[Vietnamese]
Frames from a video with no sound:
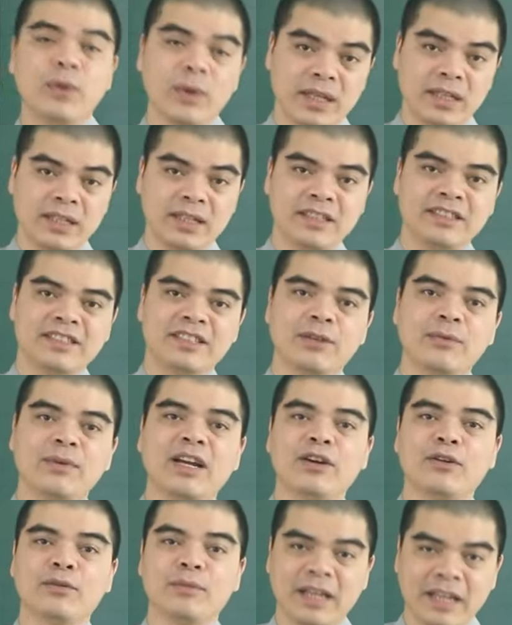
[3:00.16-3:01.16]
vui trong
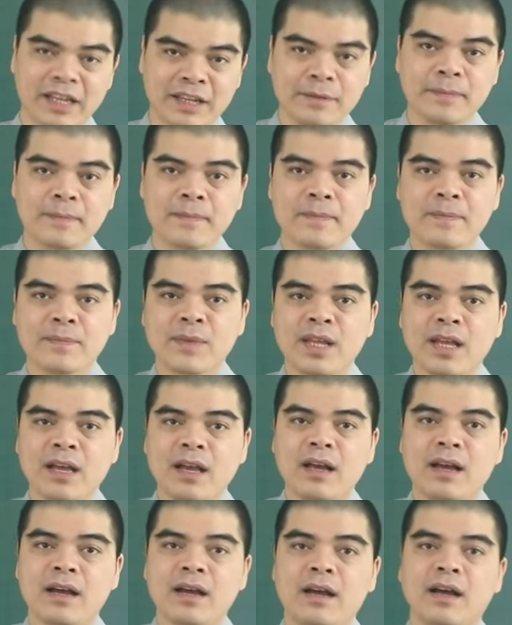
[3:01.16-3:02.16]
ngày hôm nay.
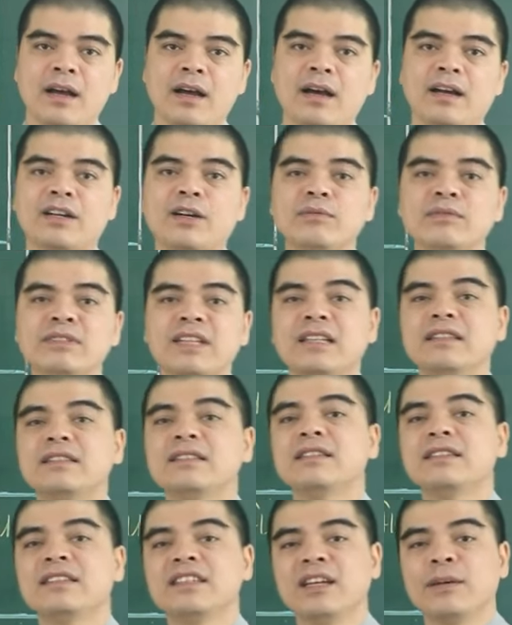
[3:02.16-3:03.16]
À, công danh
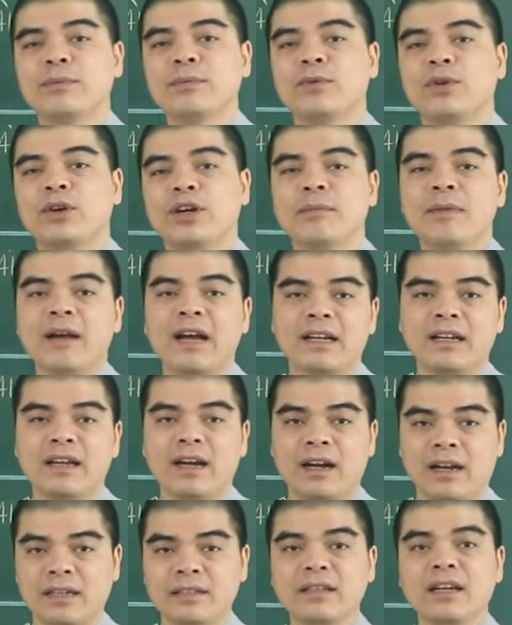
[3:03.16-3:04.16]
sự nghiệp của các bạn
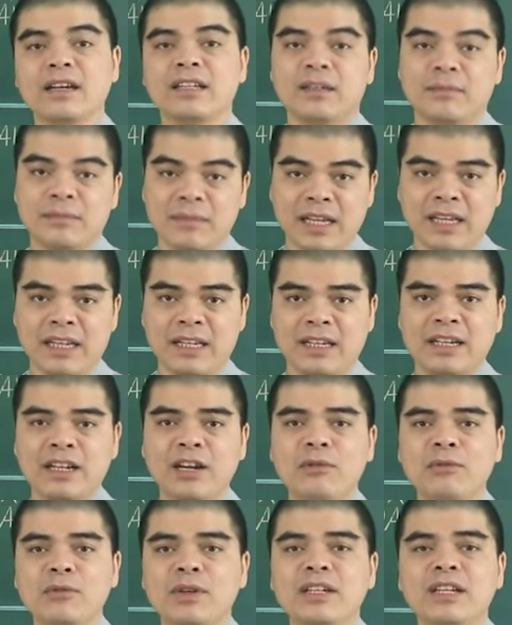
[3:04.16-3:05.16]
ở cái thời điểm này
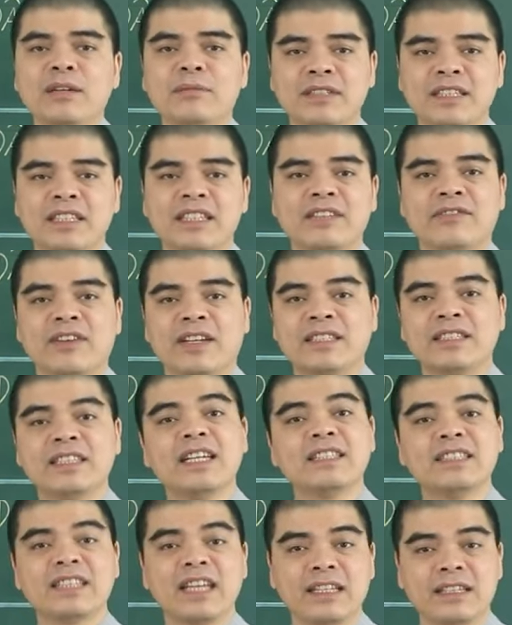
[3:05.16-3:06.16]
không có điểm gì phải
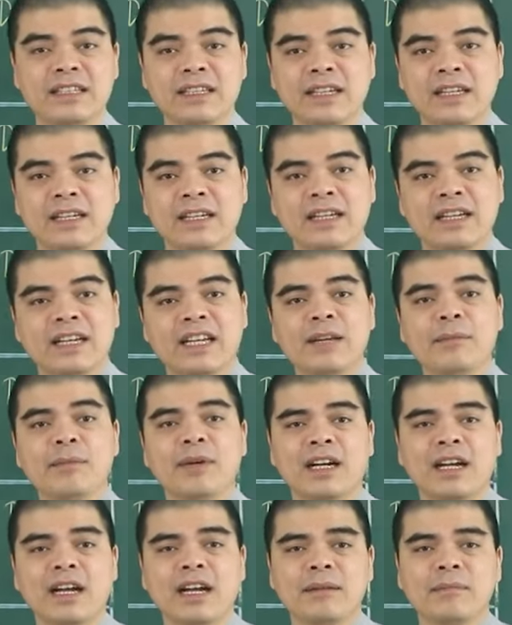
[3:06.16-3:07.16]
chê trách khi
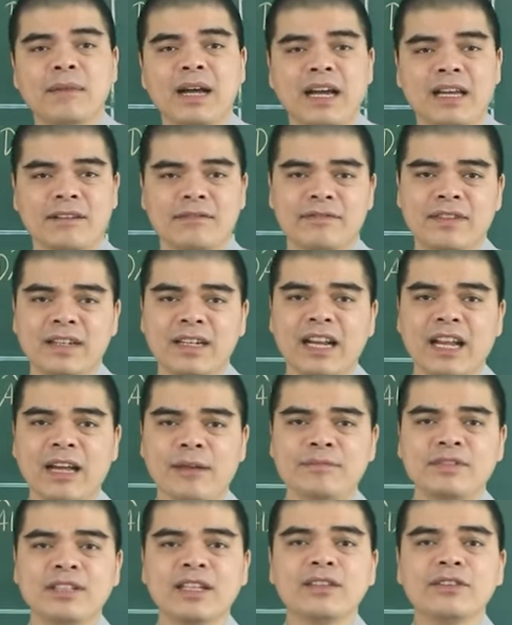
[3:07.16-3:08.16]
mà các bạn vẫn
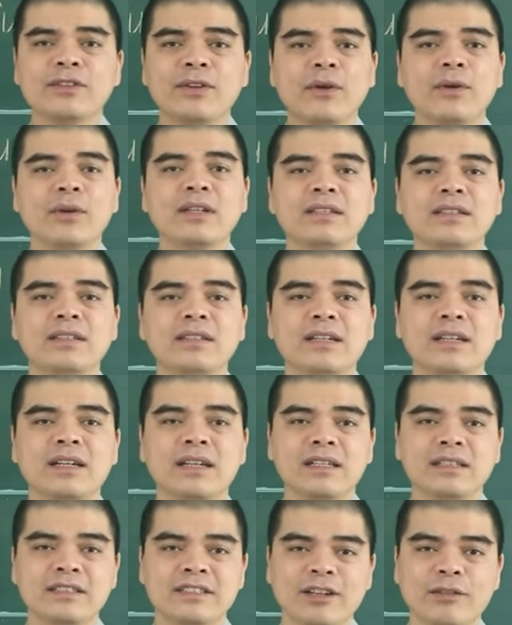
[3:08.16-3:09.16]
làm rất tốt những
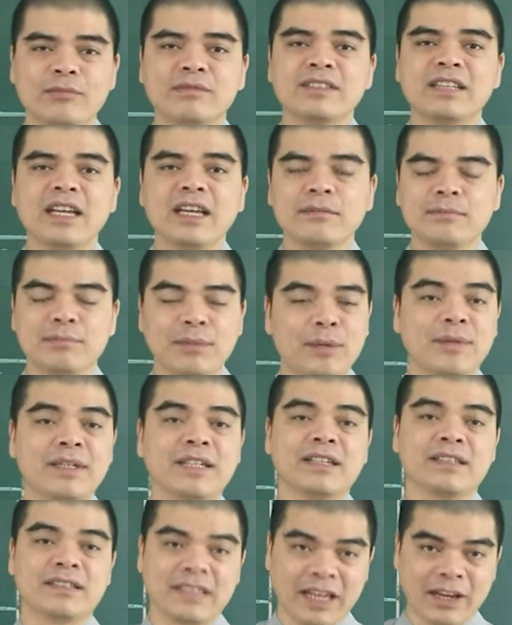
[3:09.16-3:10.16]
cái trọng trách mà
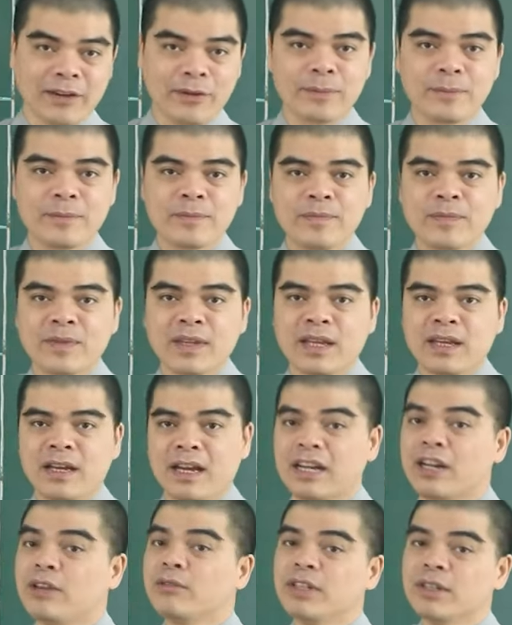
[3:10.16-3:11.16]
mình được giao.
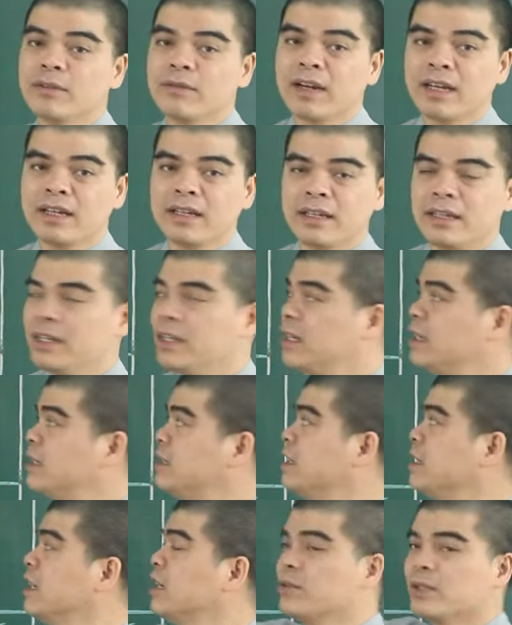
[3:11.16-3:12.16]
À, không những vậy,
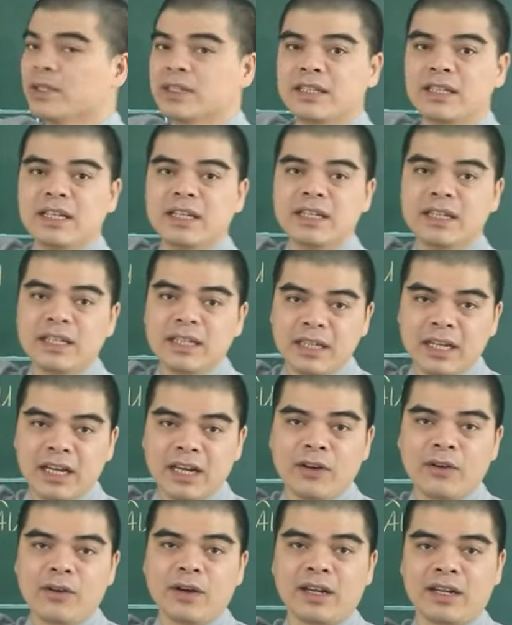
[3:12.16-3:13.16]
những người tuổi tỵ
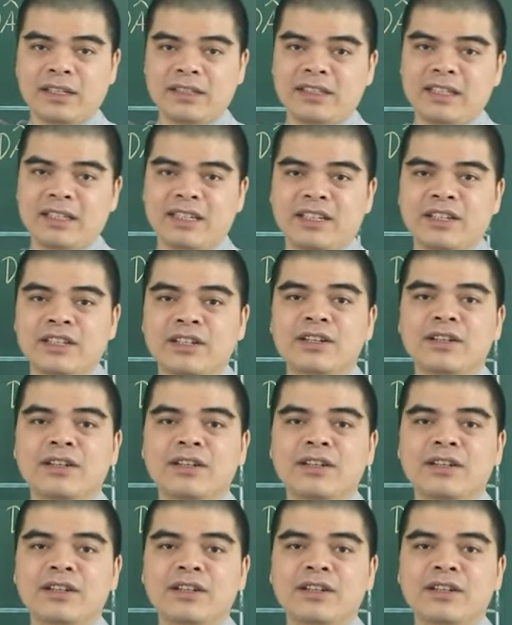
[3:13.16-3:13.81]
còn gì